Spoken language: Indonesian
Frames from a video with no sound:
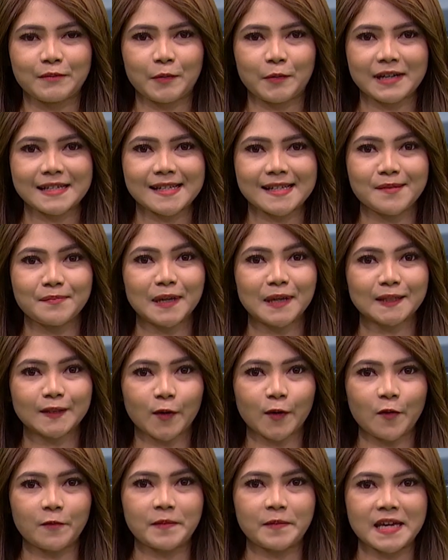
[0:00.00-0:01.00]
Pemirsa empat
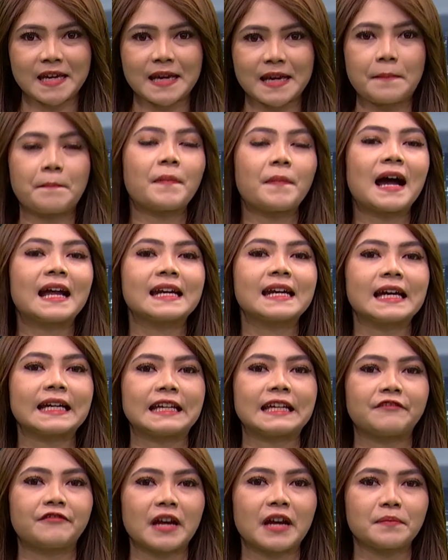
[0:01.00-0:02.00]
trofi pada
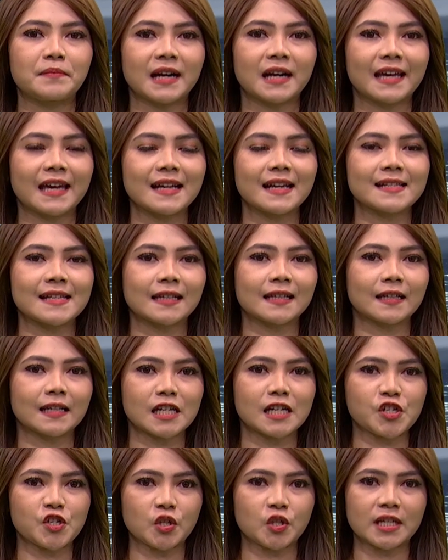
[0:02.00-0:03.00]
event bergengsi
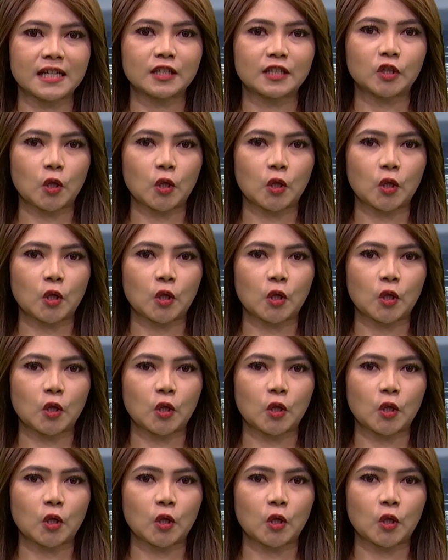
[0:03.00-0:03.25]
internasional